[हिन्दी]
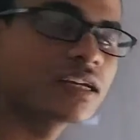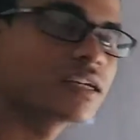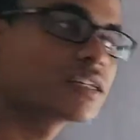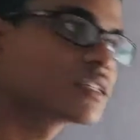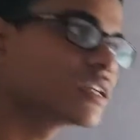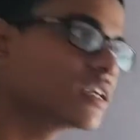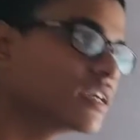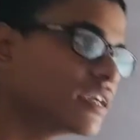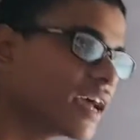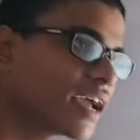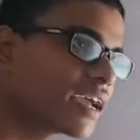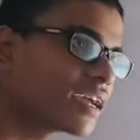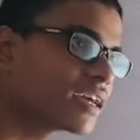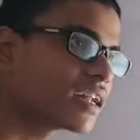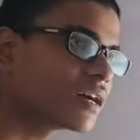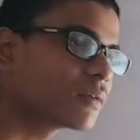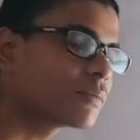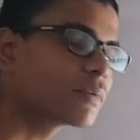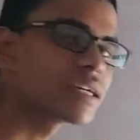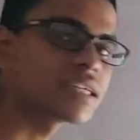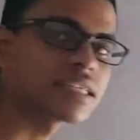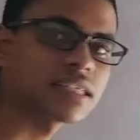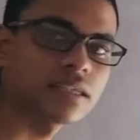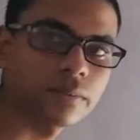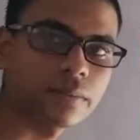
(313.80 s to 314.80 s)
सर डायग्राम
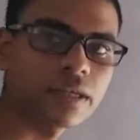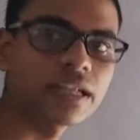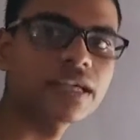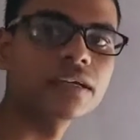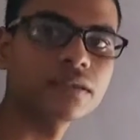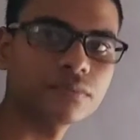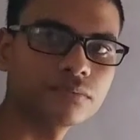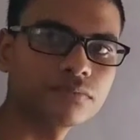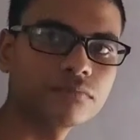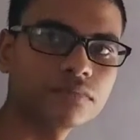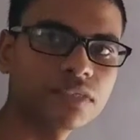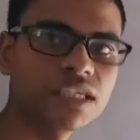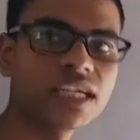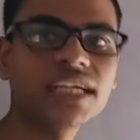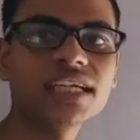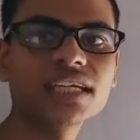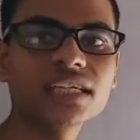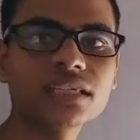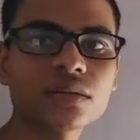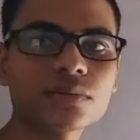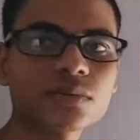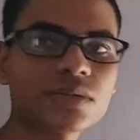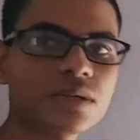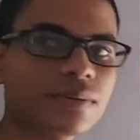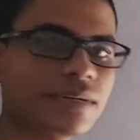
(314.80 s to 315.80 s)
कैसे बनाए यही है
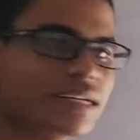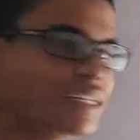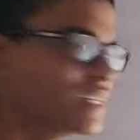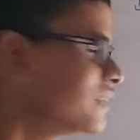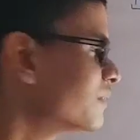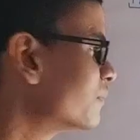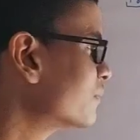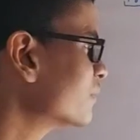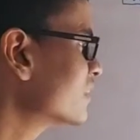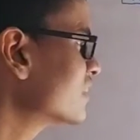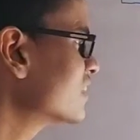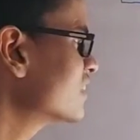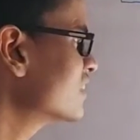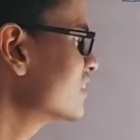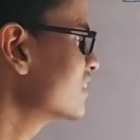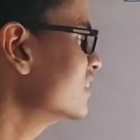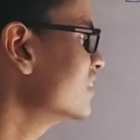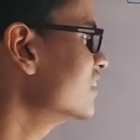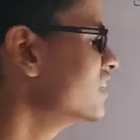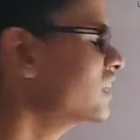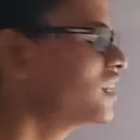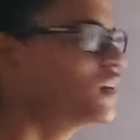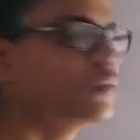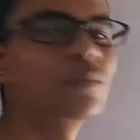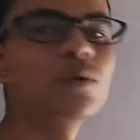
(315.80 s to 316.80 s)
सबसे बड़ी डिफिकल्टी
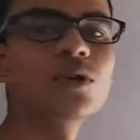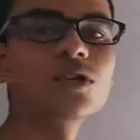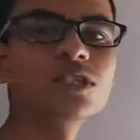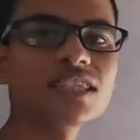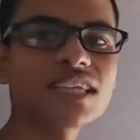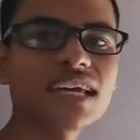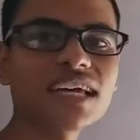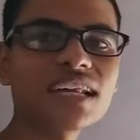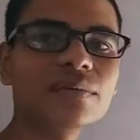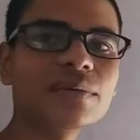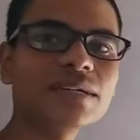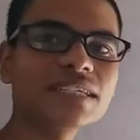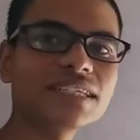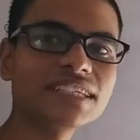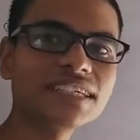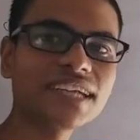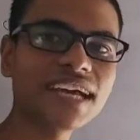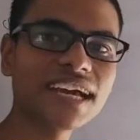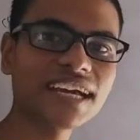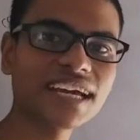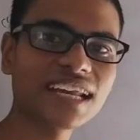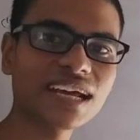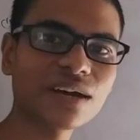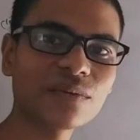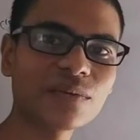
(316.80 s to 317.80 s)
बहुत सारे बच्चे
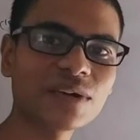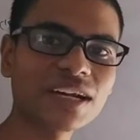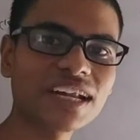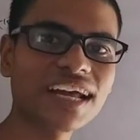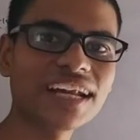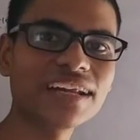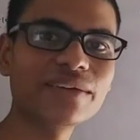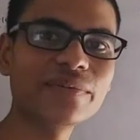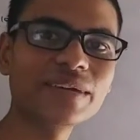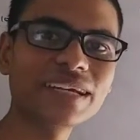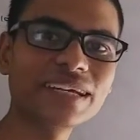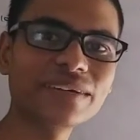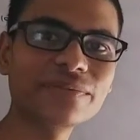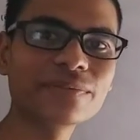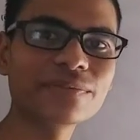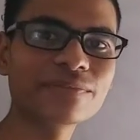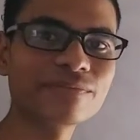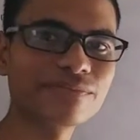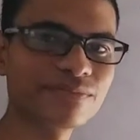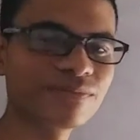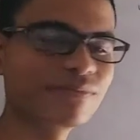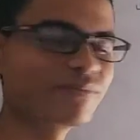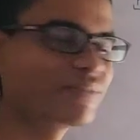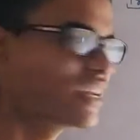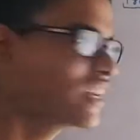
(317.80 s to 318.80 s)
डायग्राम बनाने में ही
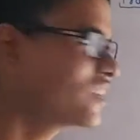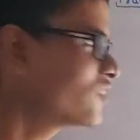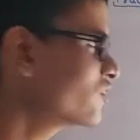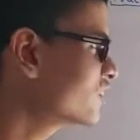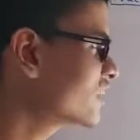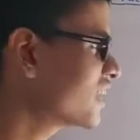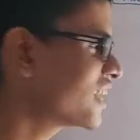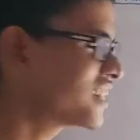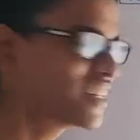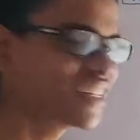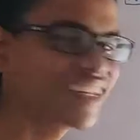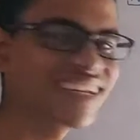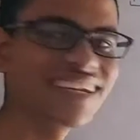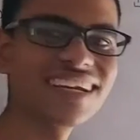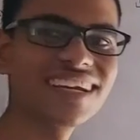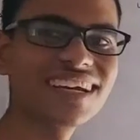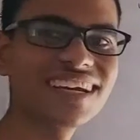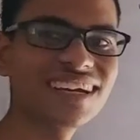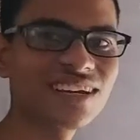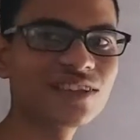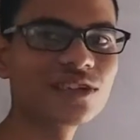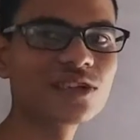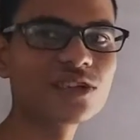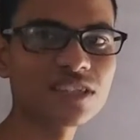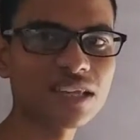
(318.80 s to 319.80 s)
फेल हो जाते हैं
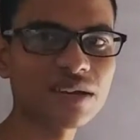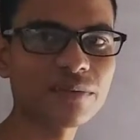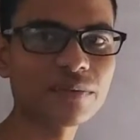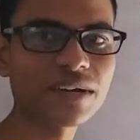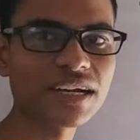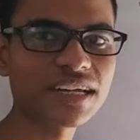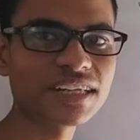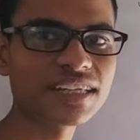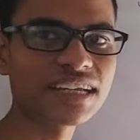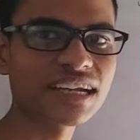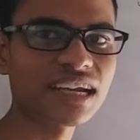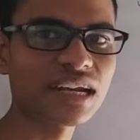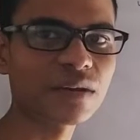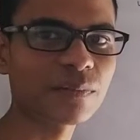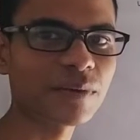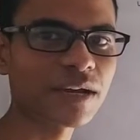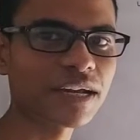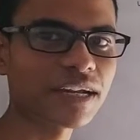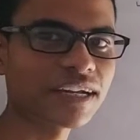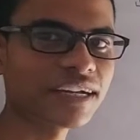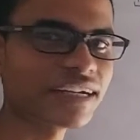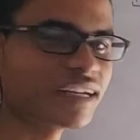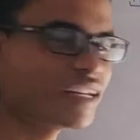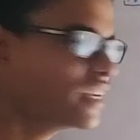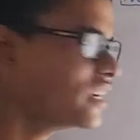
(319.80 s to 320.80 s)
तो सम कैसे कर पाएंगे
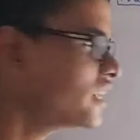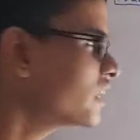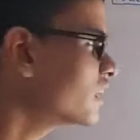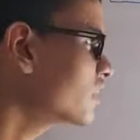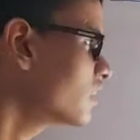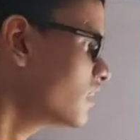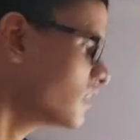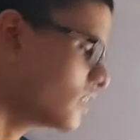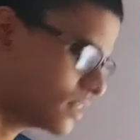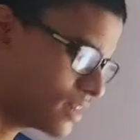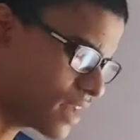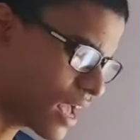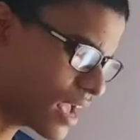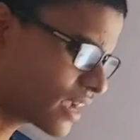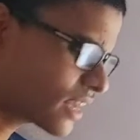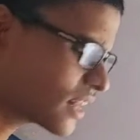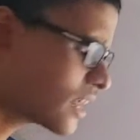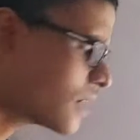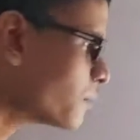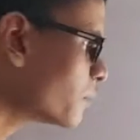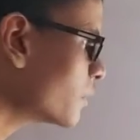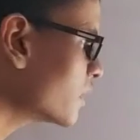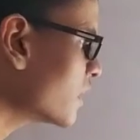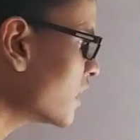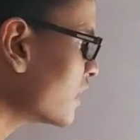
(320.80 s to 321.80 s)
ठीक है डायग्राम
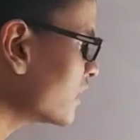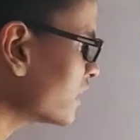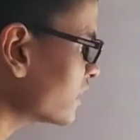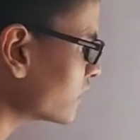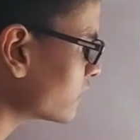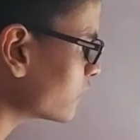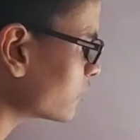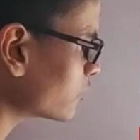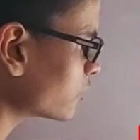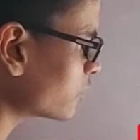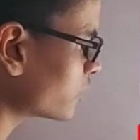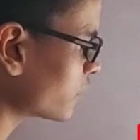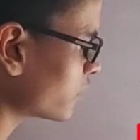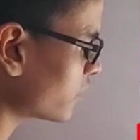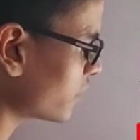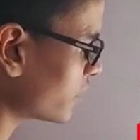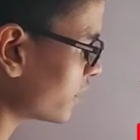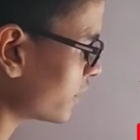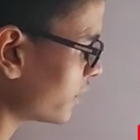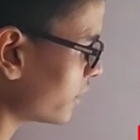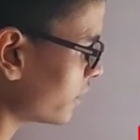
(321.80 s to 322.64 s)
बनाने का देखो ट्रिक है